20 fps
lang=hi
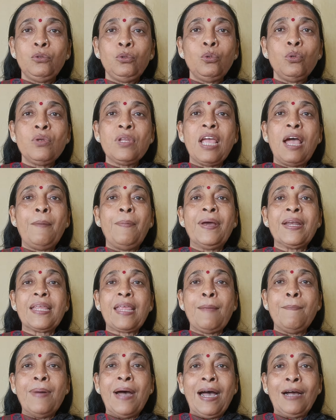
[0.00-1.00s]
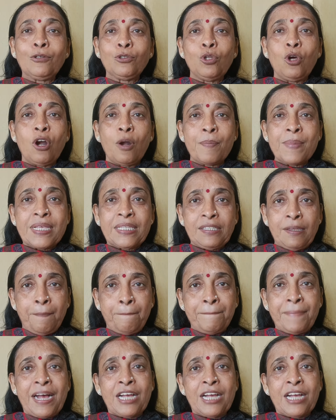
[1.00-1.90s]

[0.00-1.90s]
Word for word: दुनिया भर के भाग दौड़ में सिर्फ